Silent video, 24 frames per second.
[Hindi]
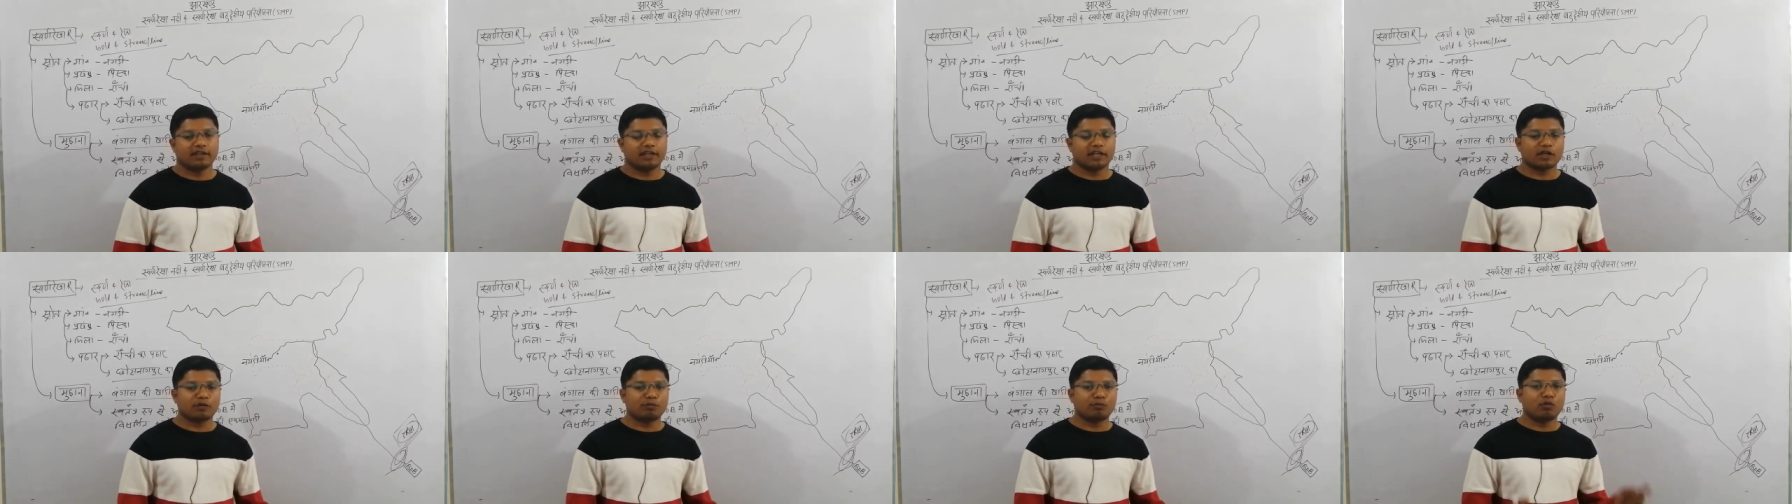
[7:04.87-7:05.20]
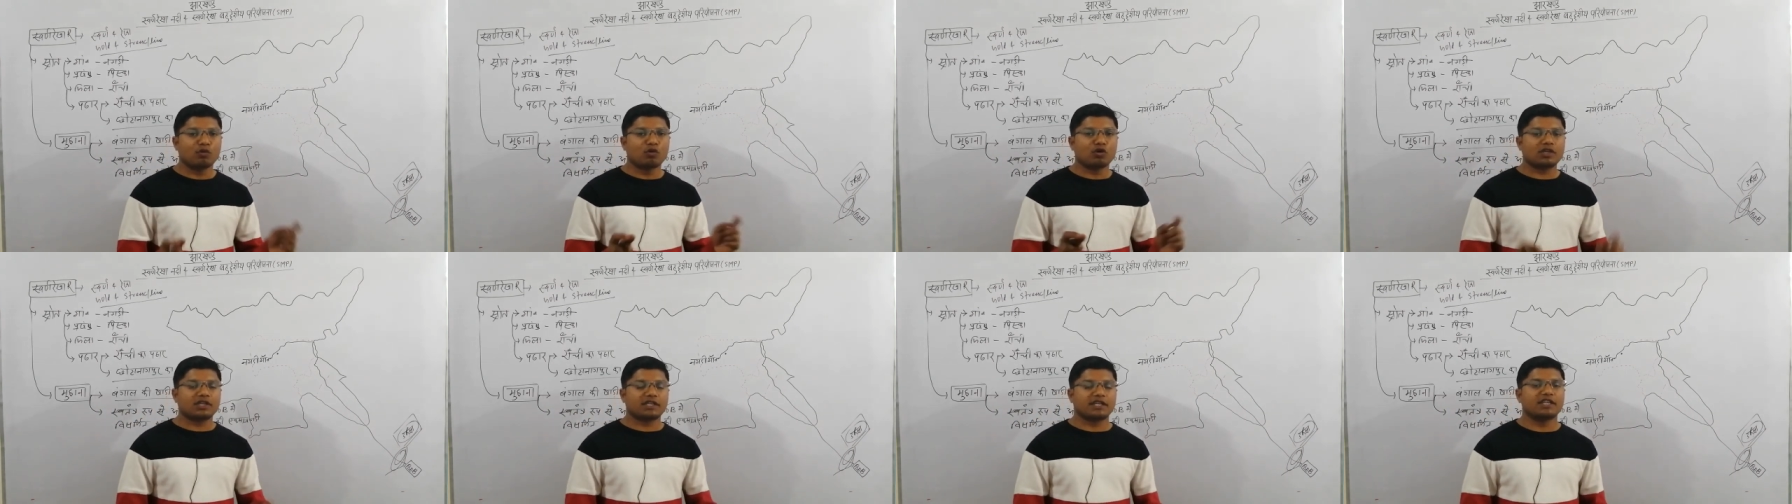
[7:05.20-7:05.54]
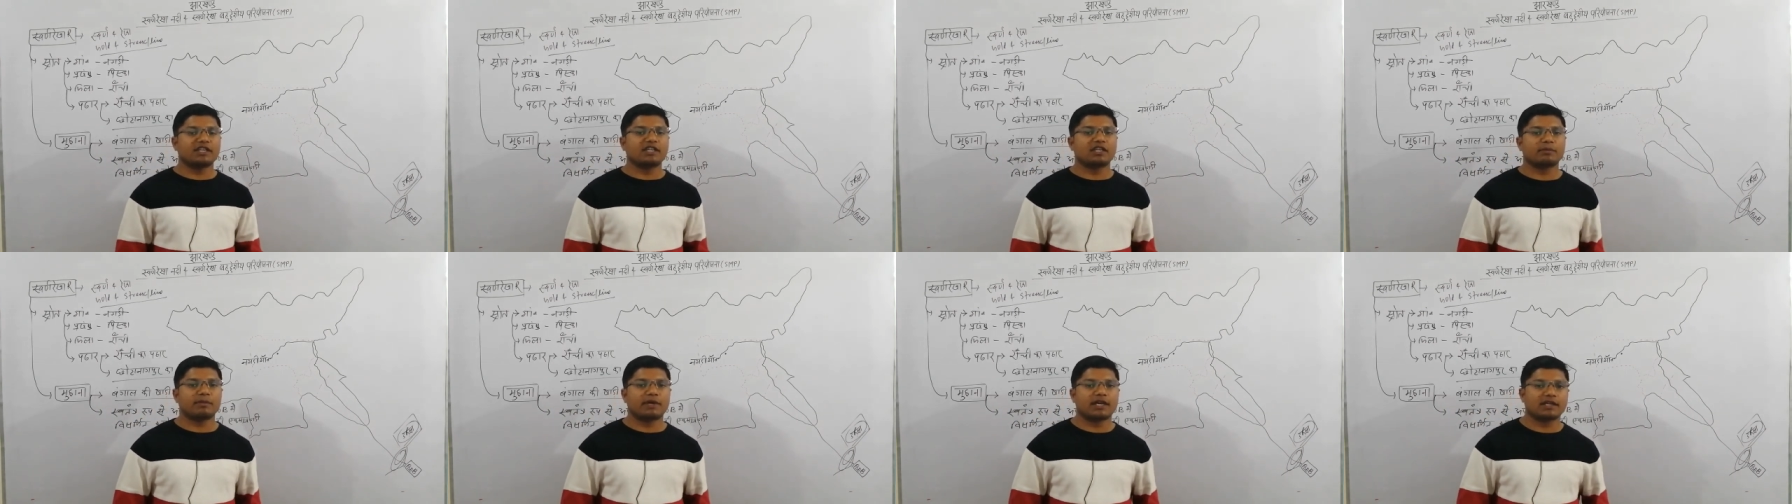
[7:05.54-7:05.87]
एक पोर्ट के
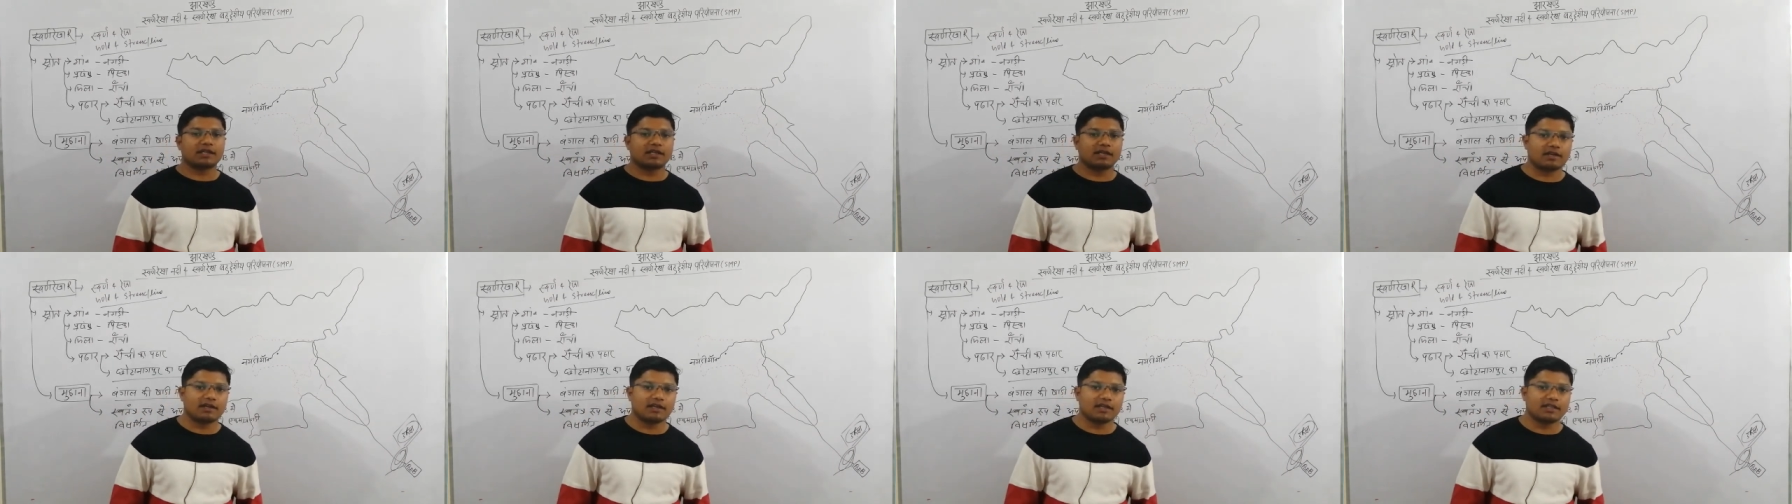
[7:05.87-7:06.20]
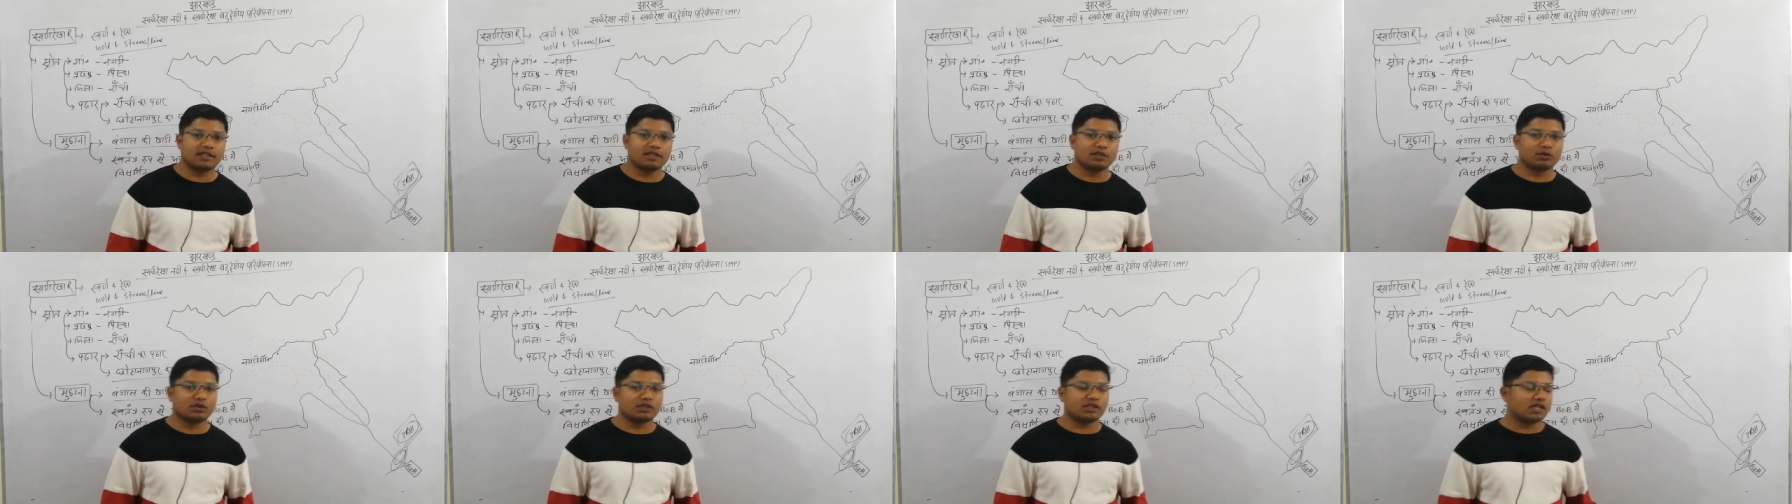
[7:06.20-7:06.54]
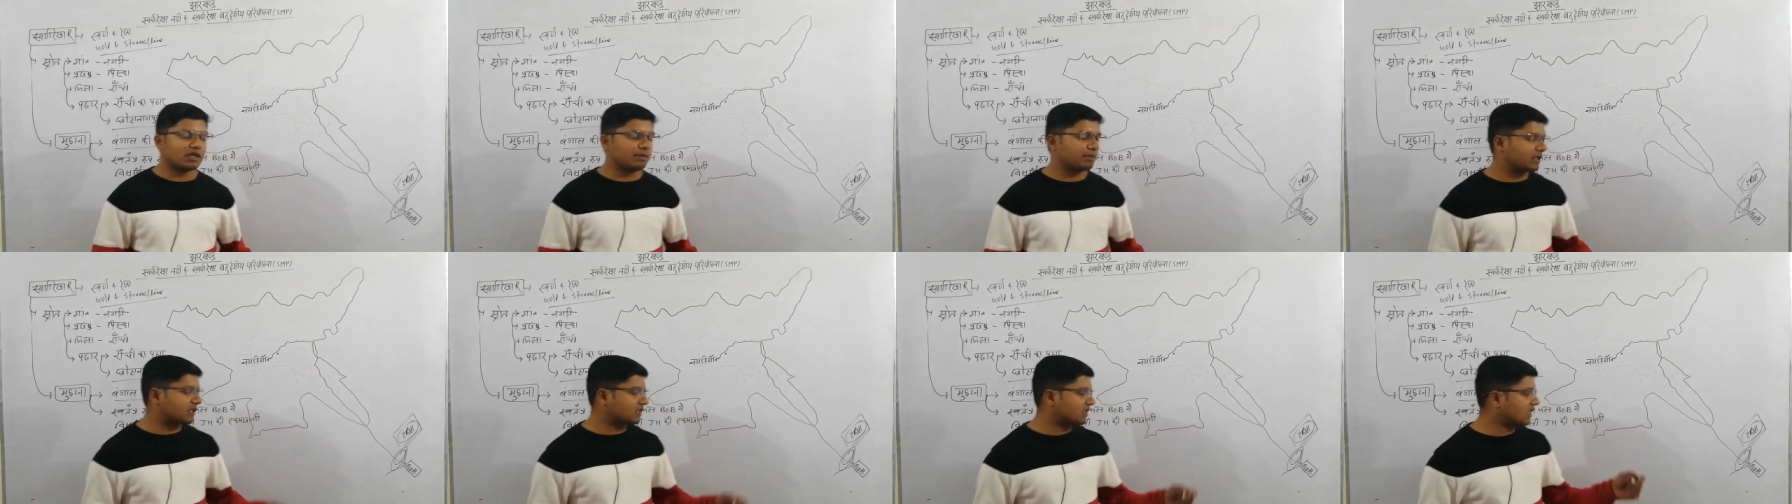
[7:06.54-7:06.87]
निर्माण करने की
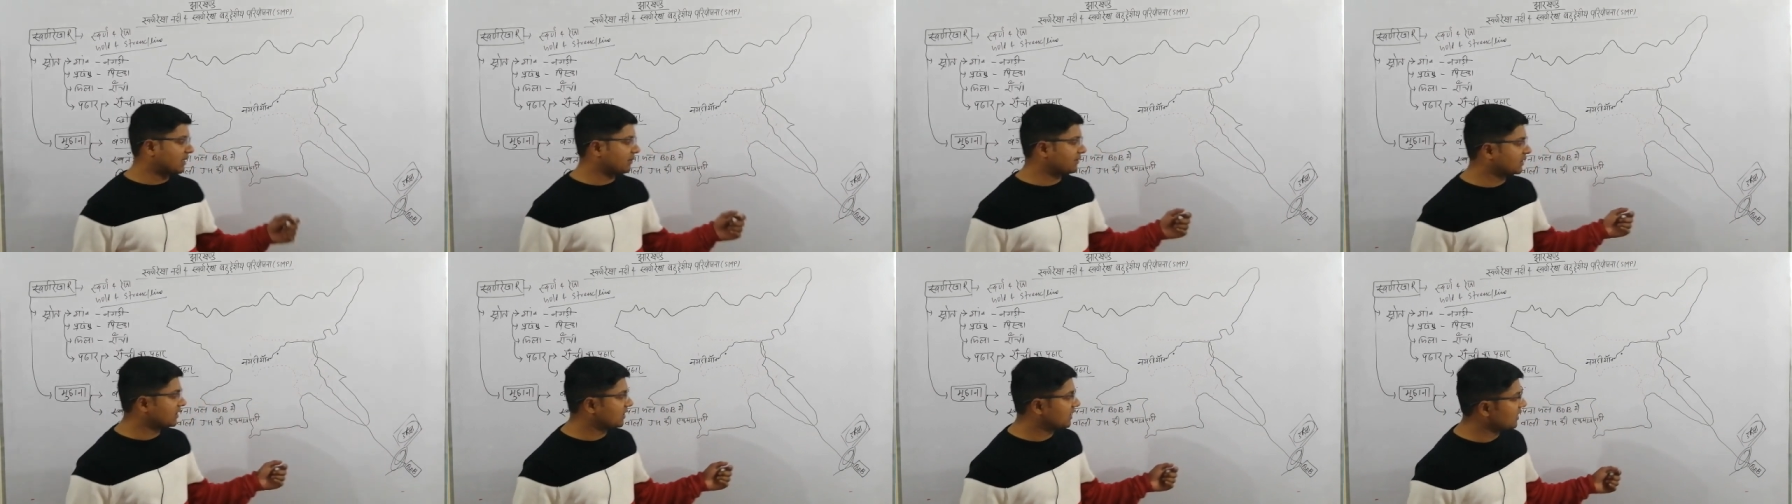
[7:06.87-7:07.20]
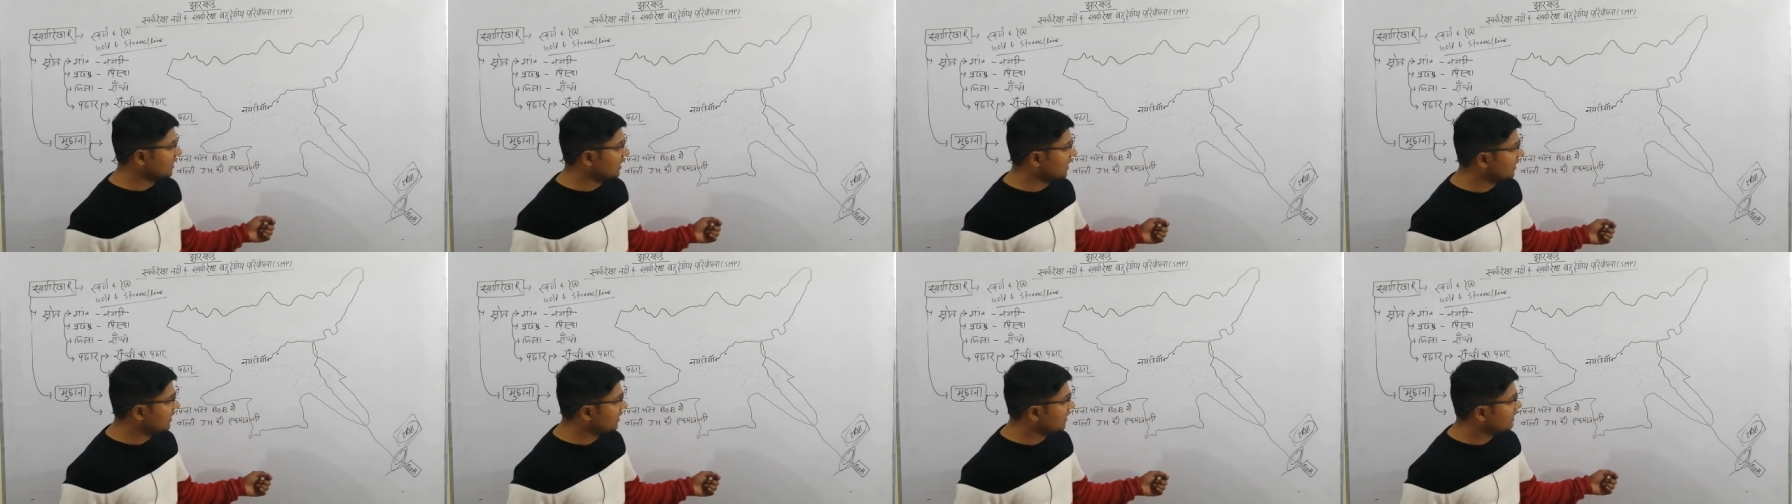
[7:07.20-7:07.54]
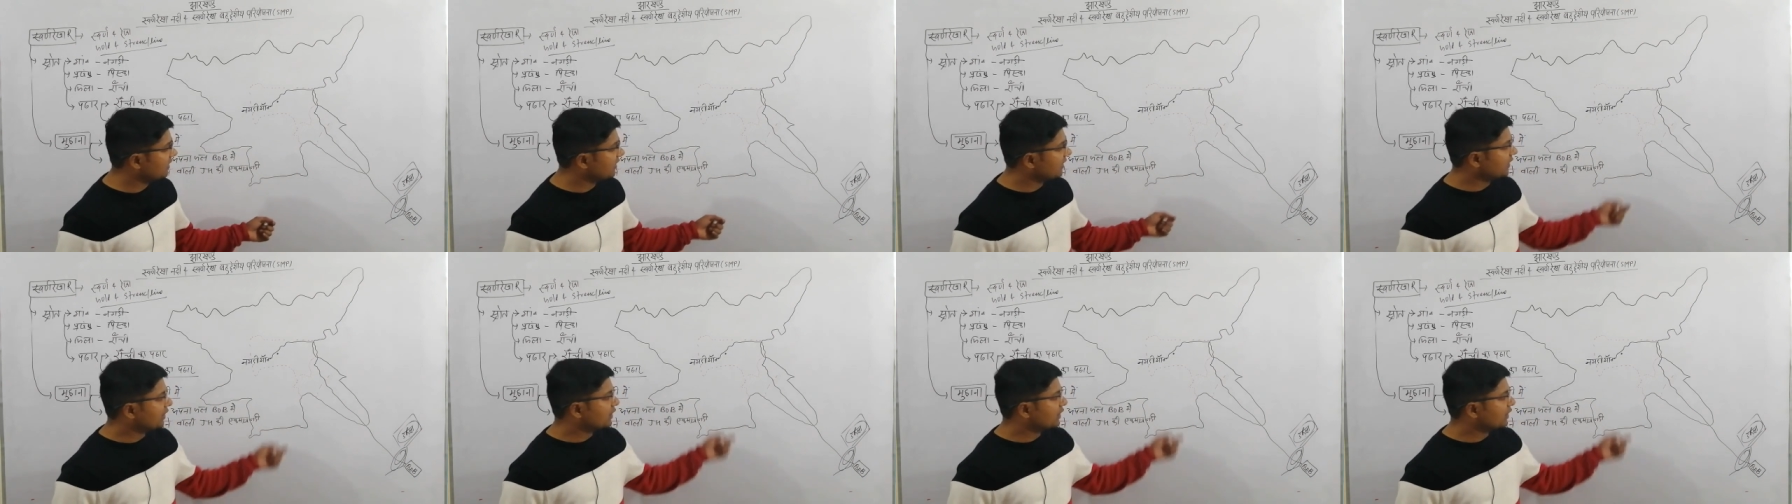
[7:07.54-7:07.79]
योजना प्रस्तावित किया है